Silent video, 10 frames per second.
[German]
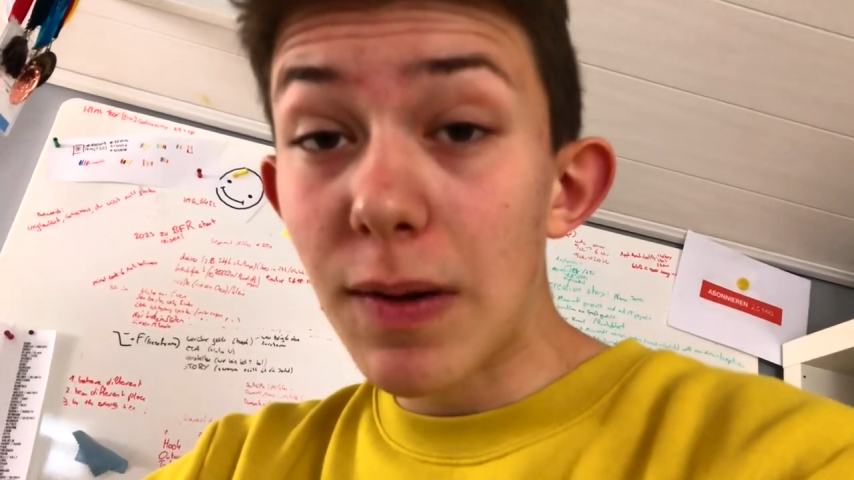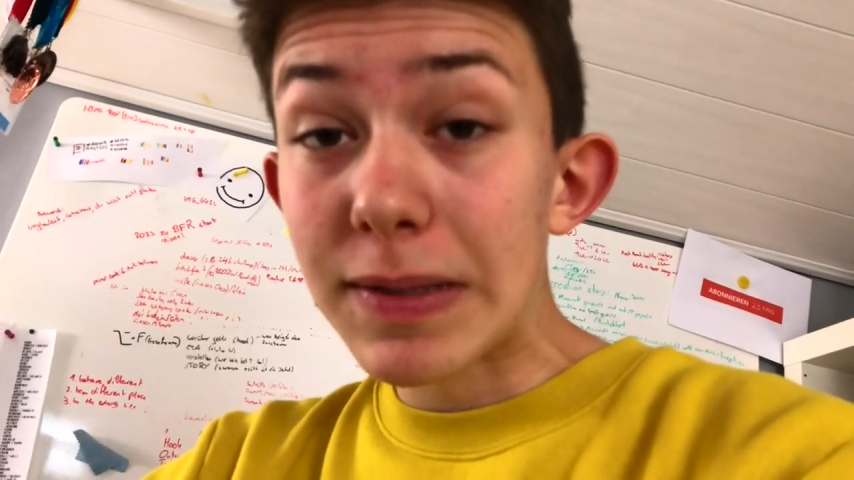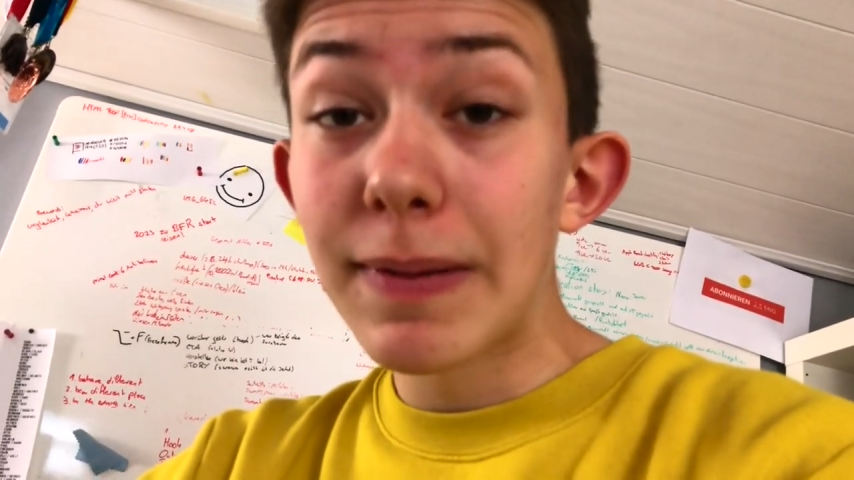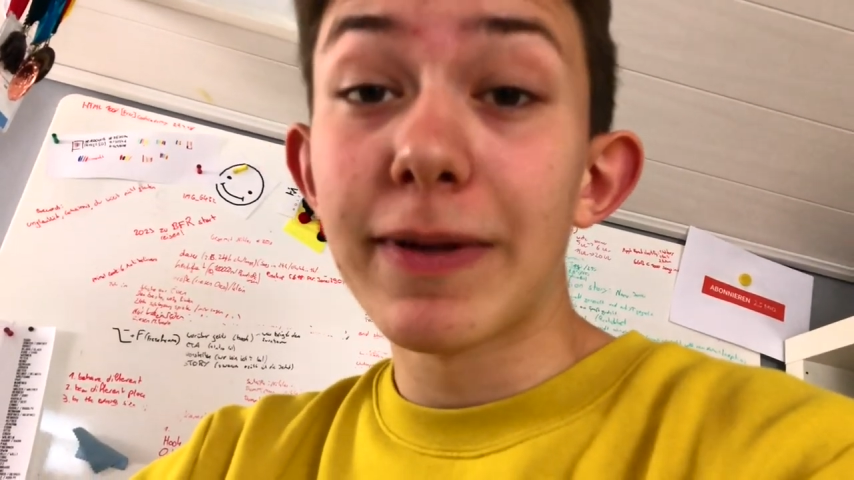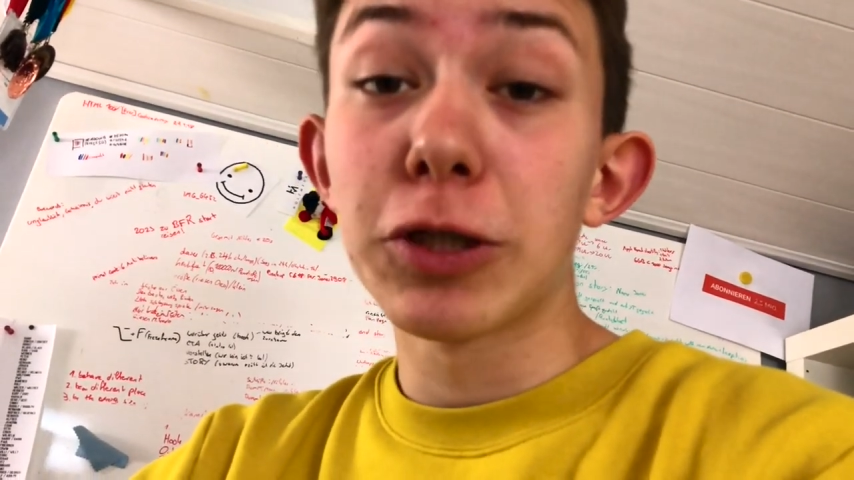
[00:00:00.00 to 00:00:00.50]
aber das
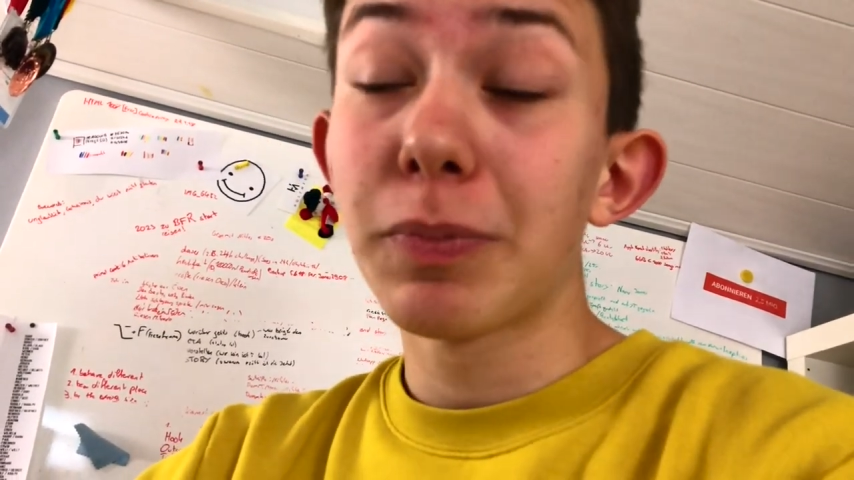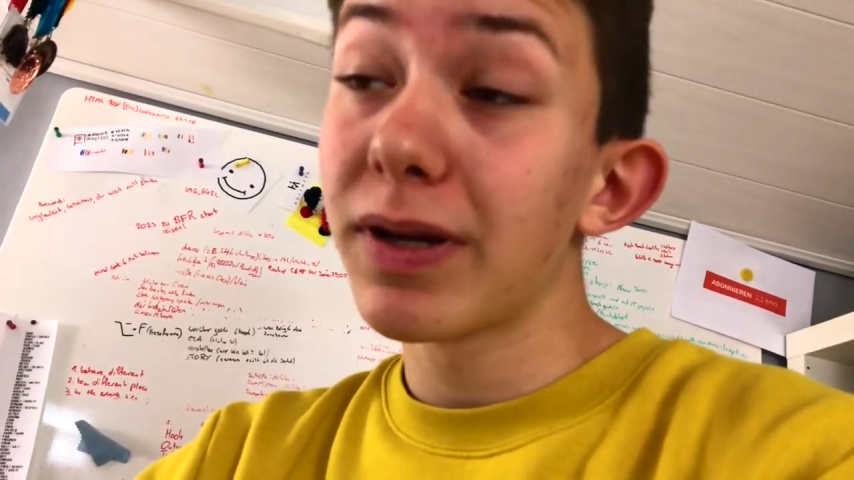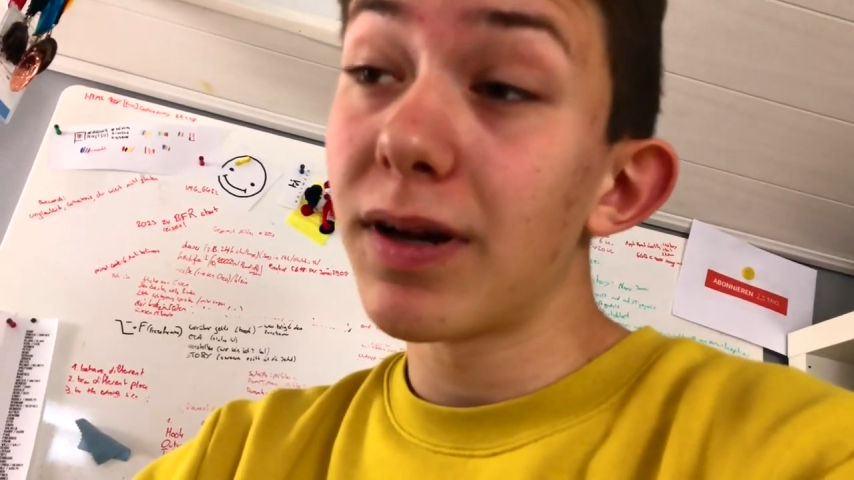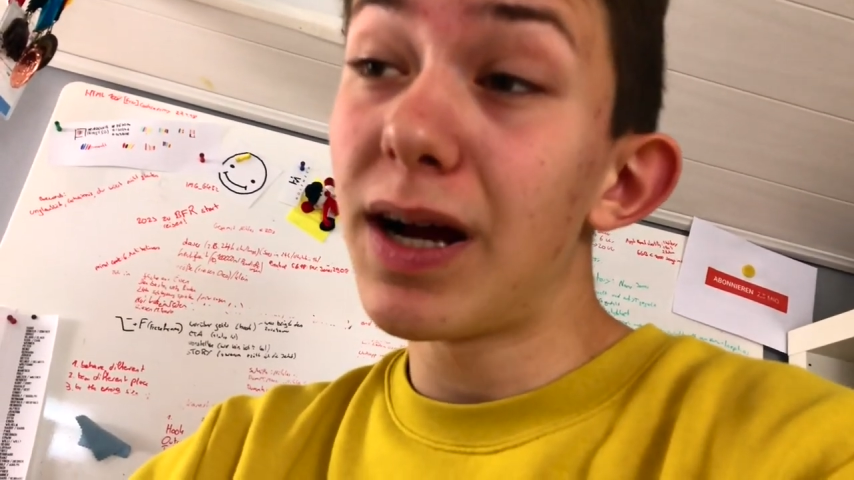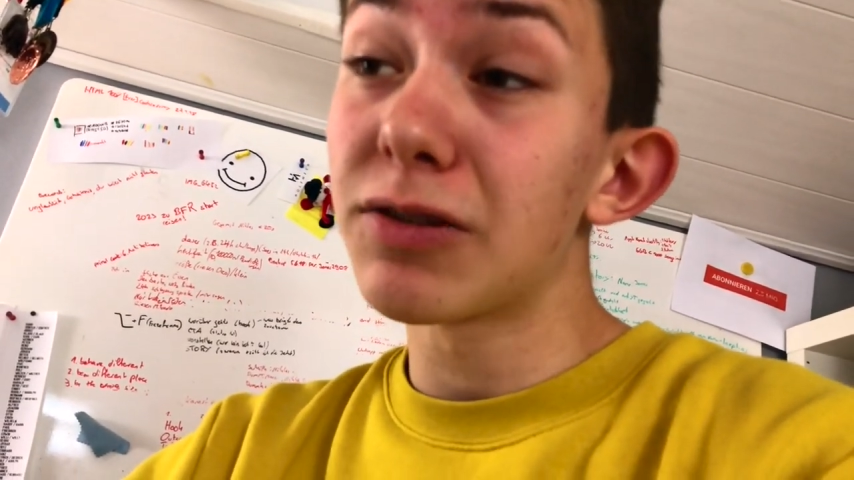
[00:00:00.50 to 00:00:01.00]
merkt man ja
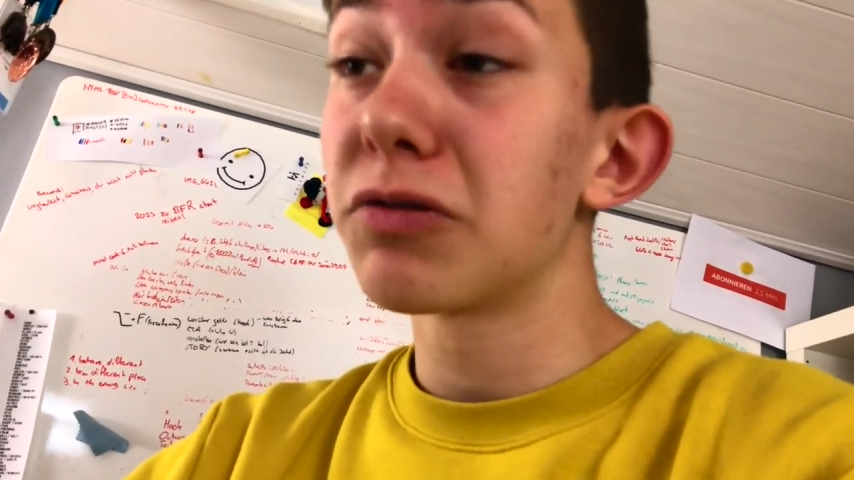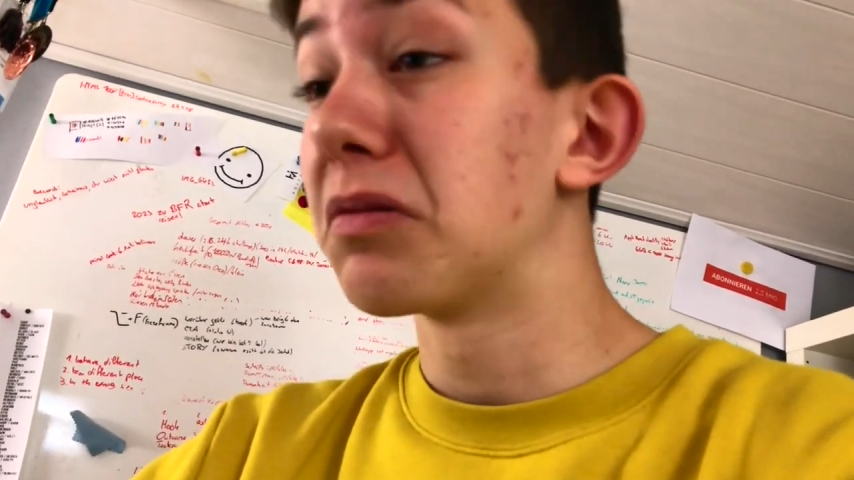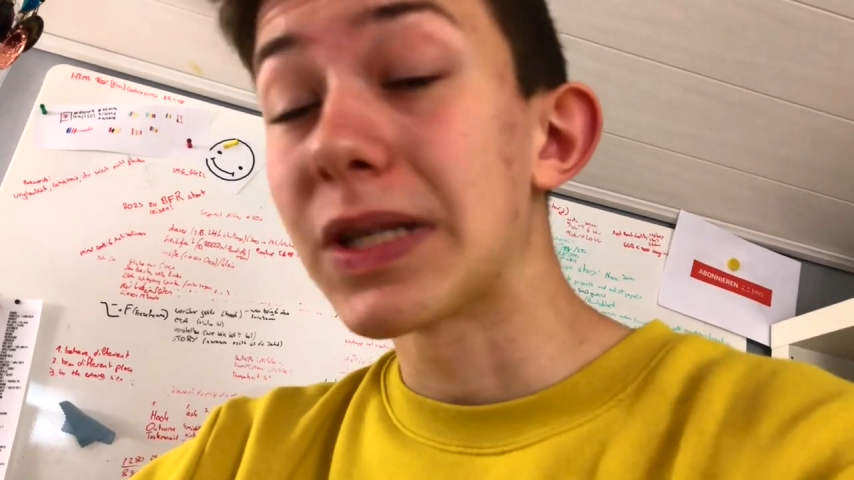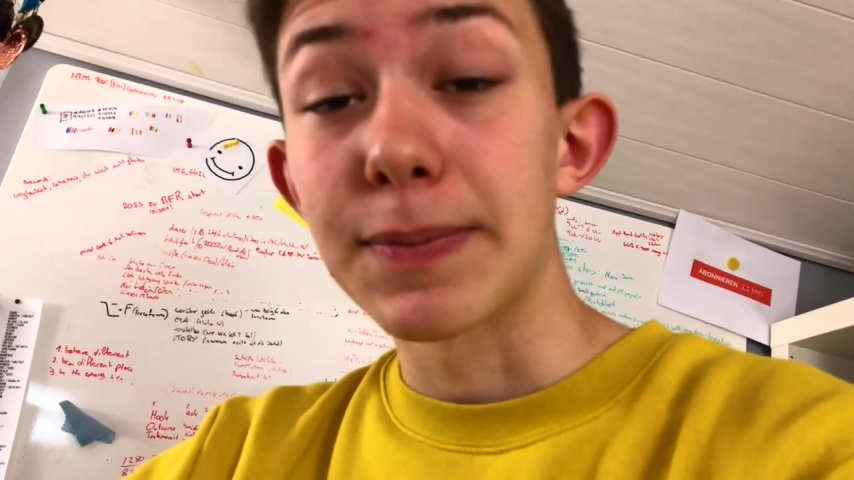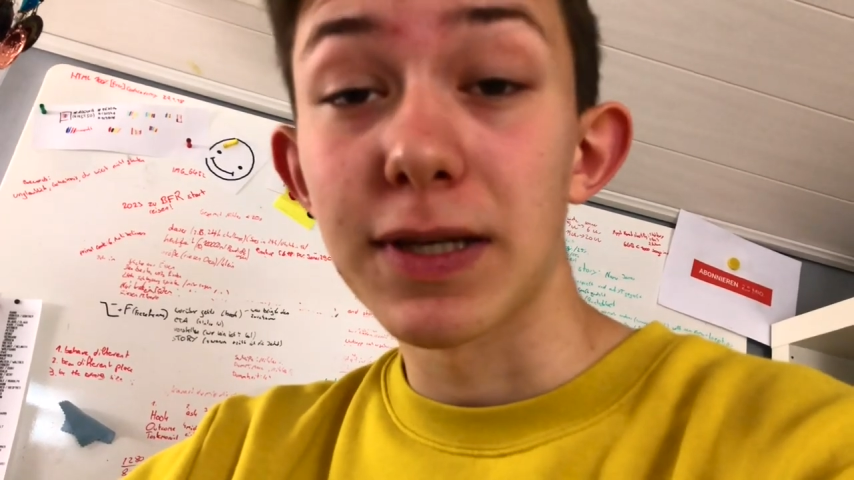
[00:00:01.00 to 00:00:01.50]
später, also
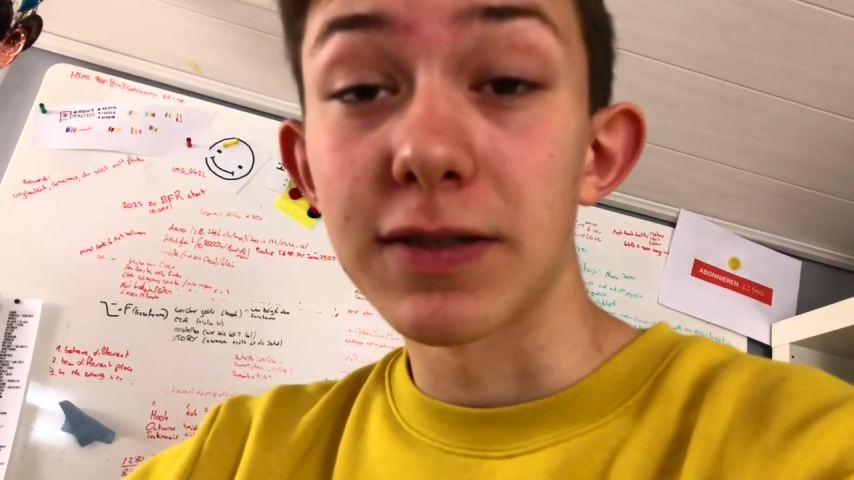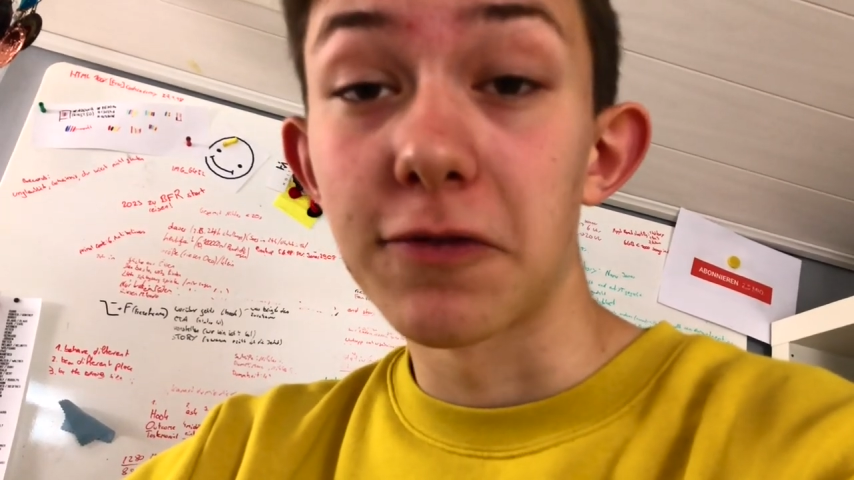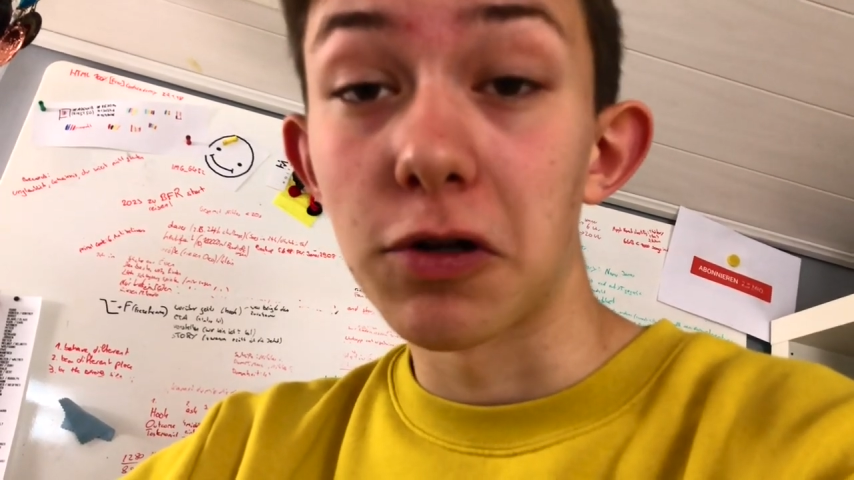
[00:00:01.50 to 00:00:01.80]
zeig mal, das ist ein